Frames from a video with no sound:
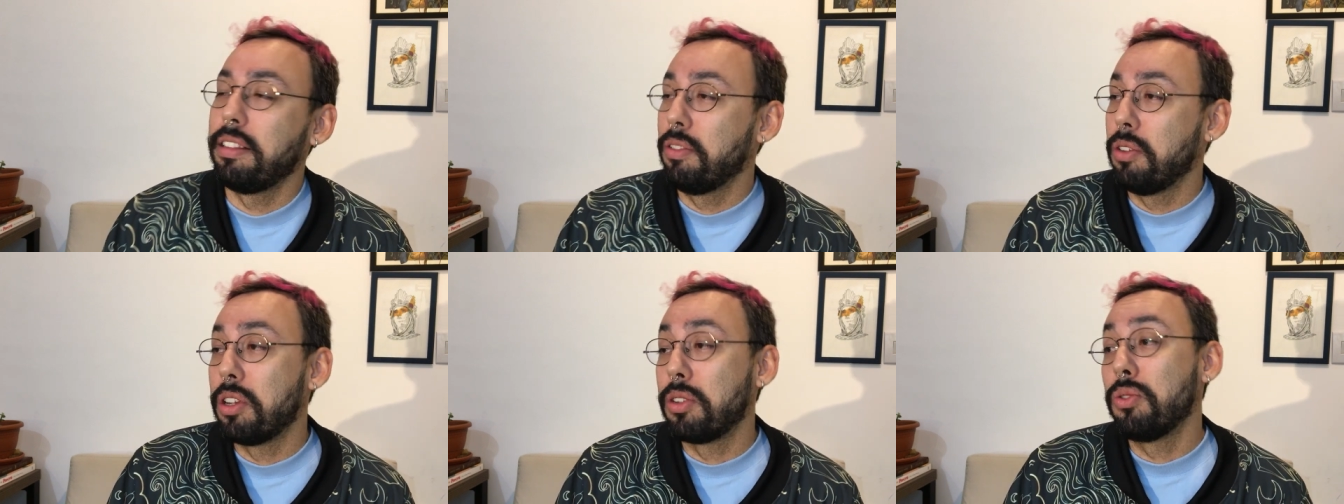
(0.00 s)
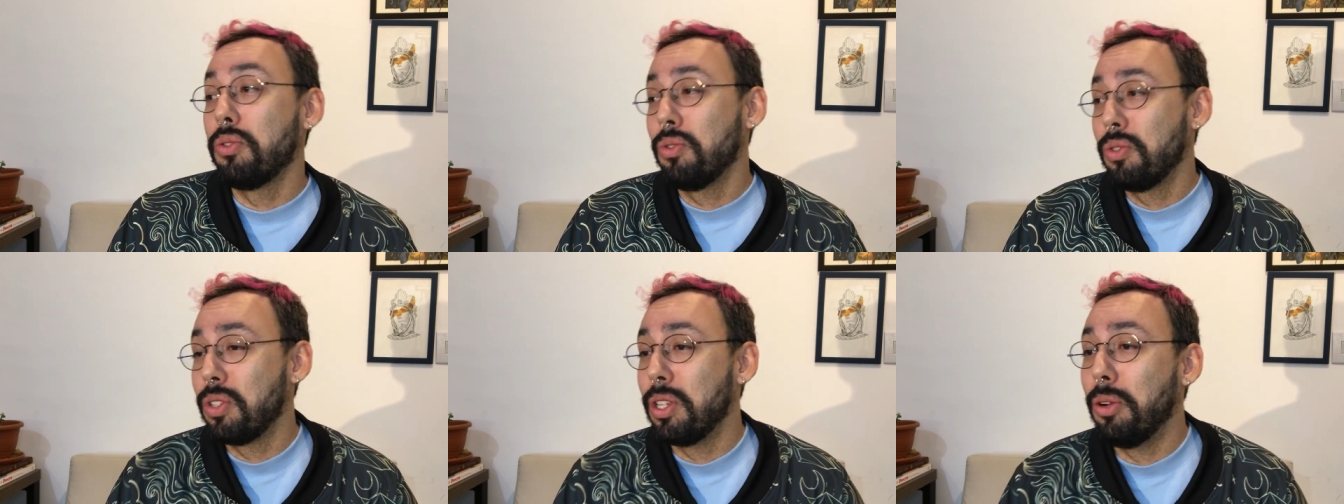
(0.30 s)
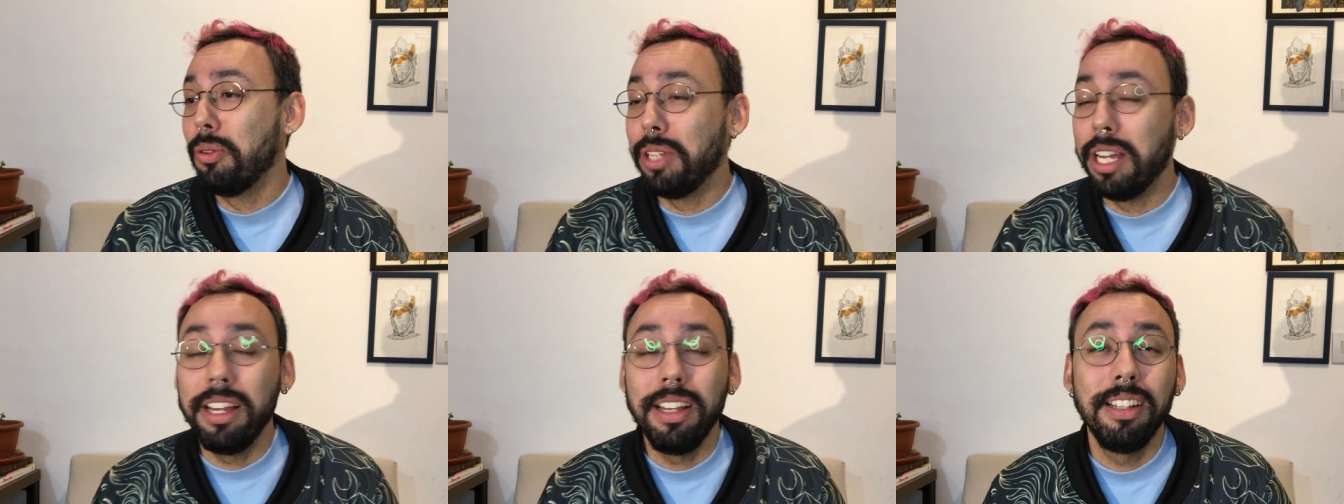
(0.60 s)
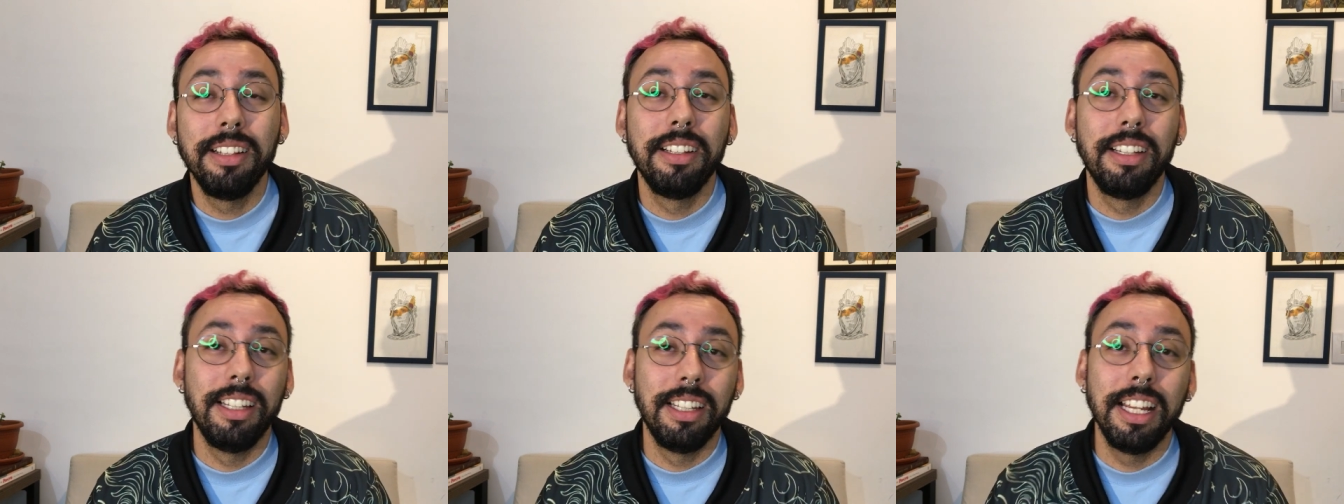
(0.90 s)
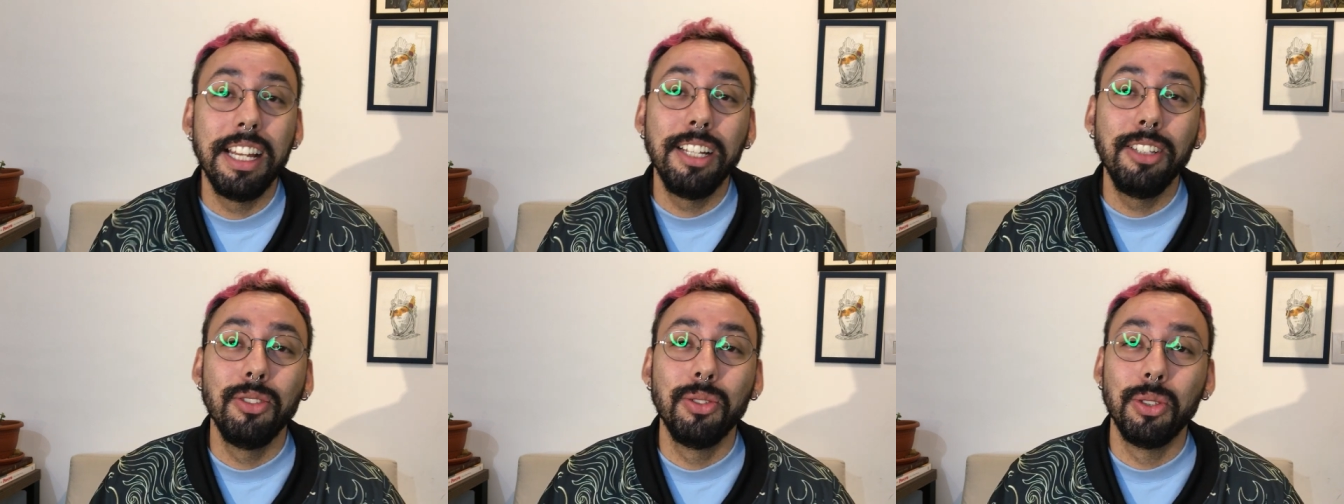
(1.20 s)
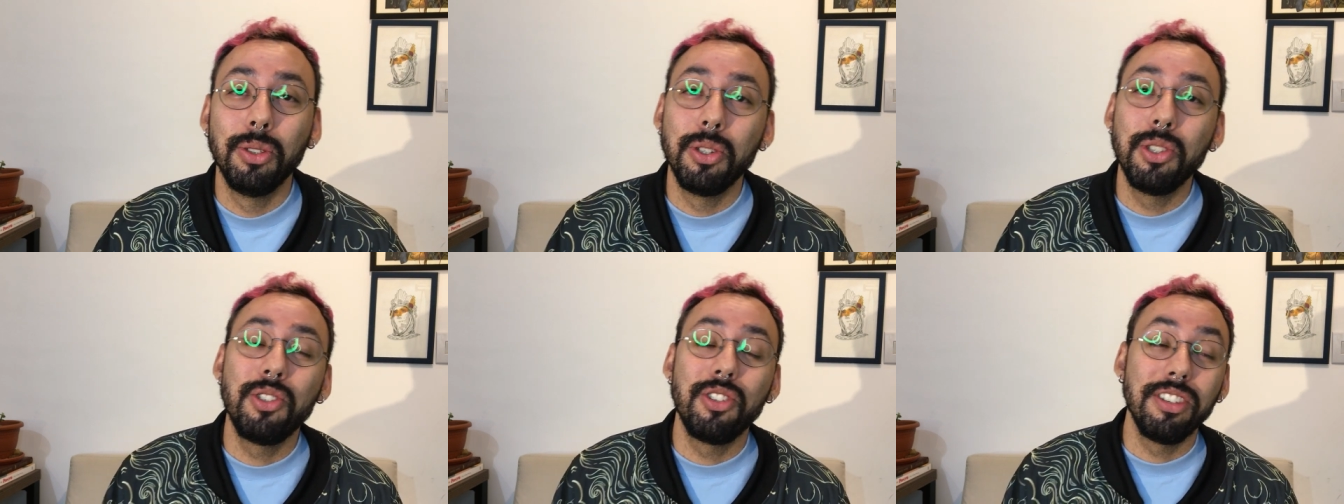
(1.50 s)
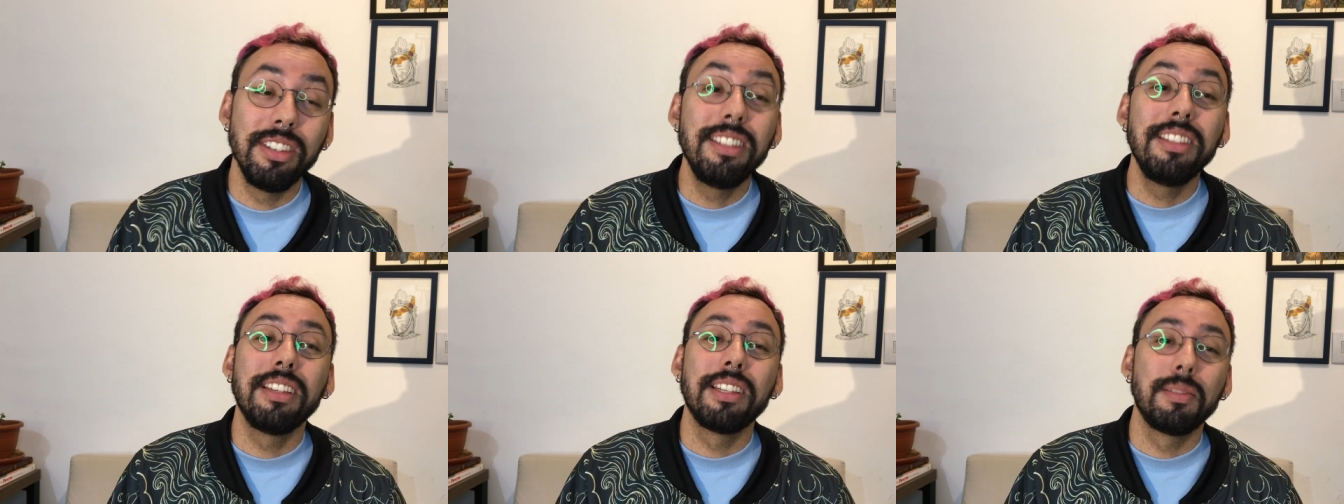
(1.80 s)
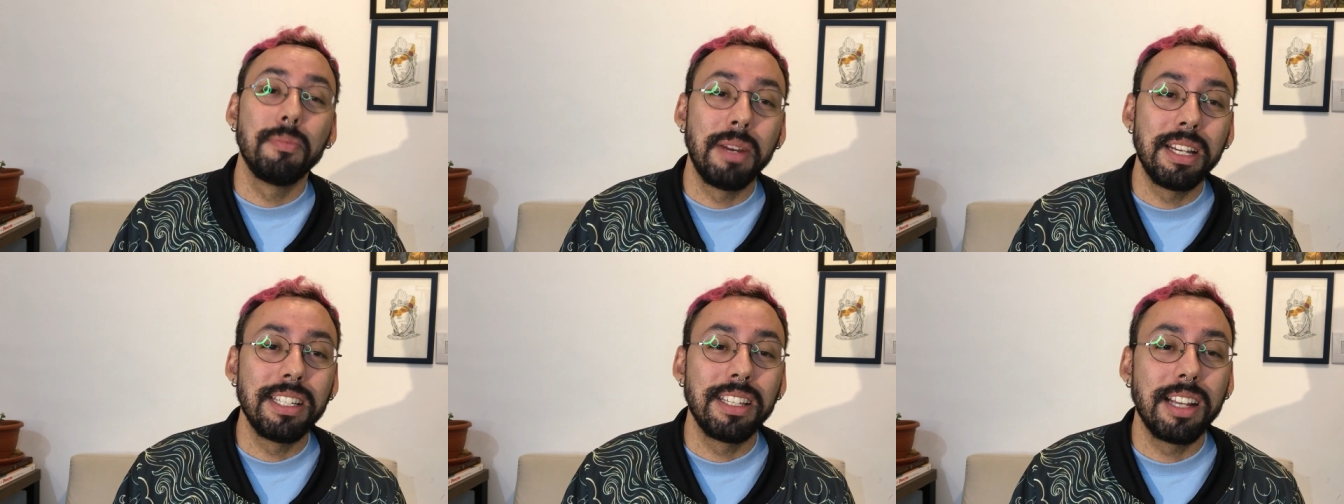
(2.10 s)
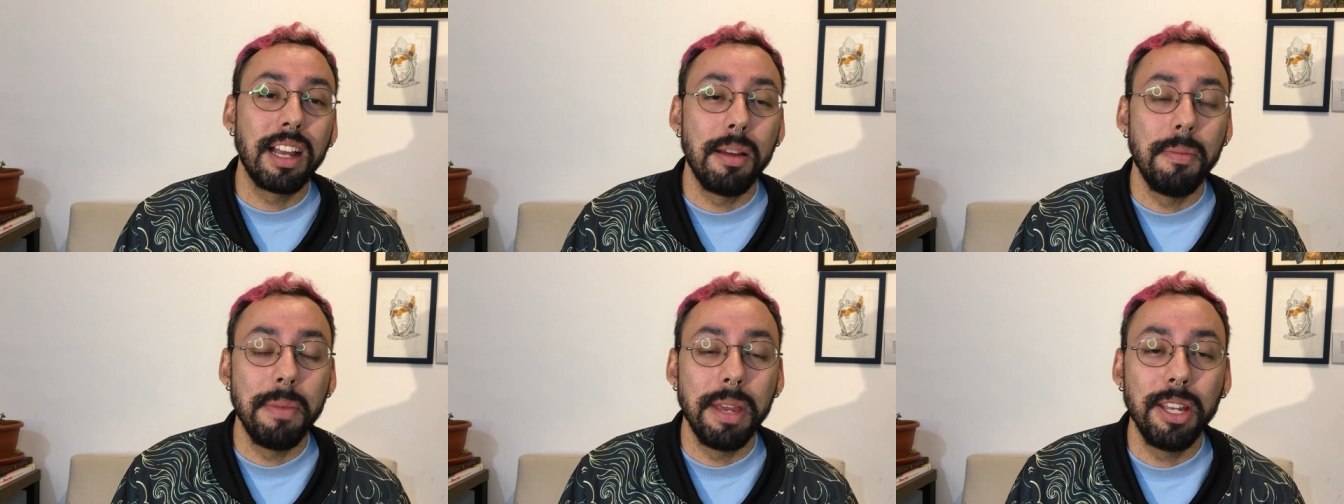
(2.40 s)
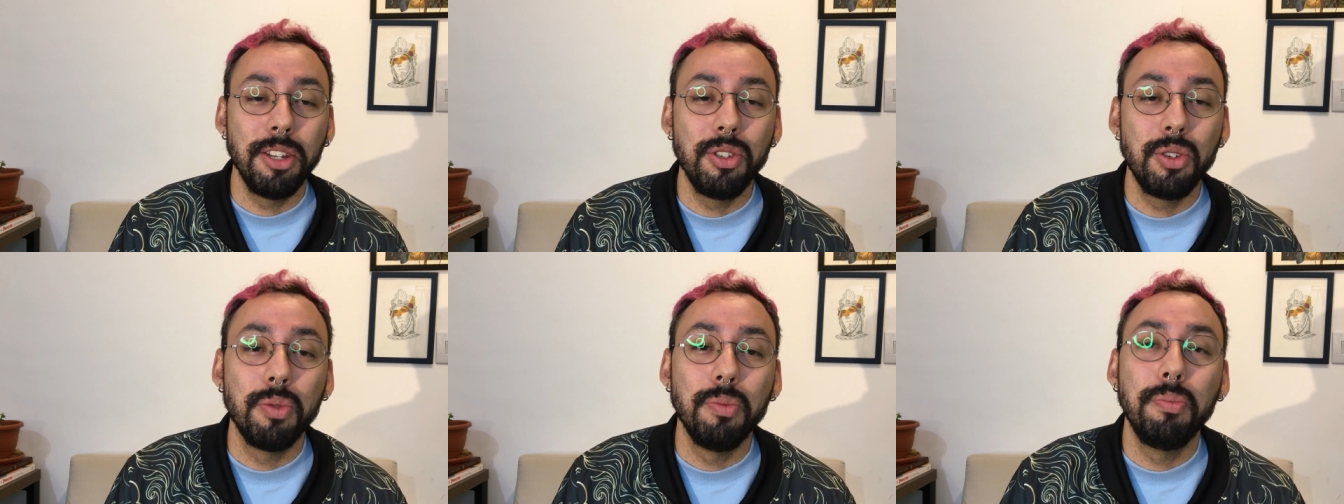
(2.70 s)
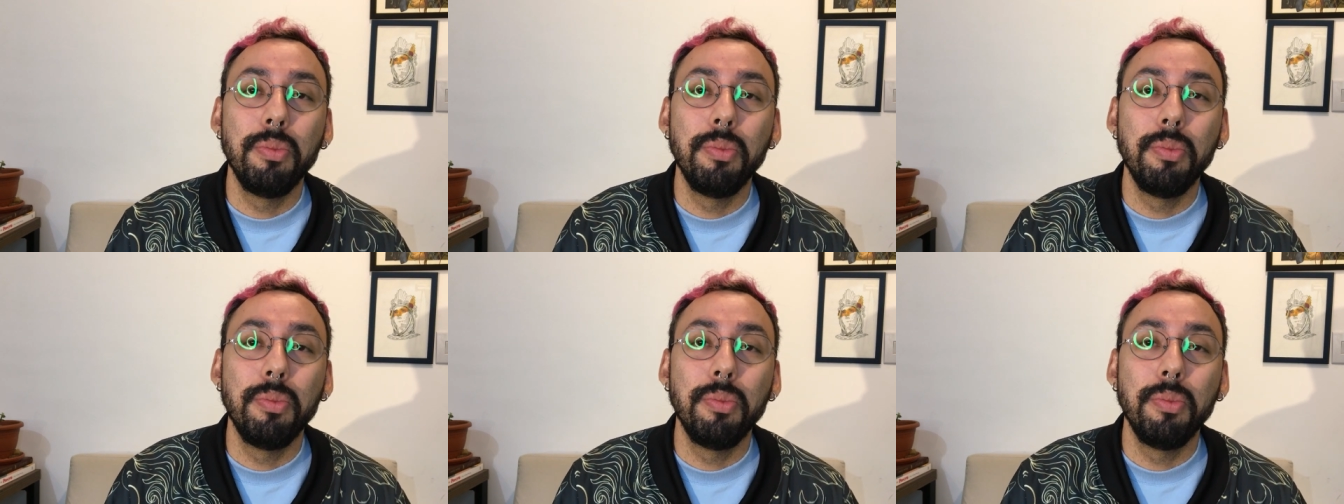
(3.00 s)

Assuntos não, né? Lendo notícias, basicamente,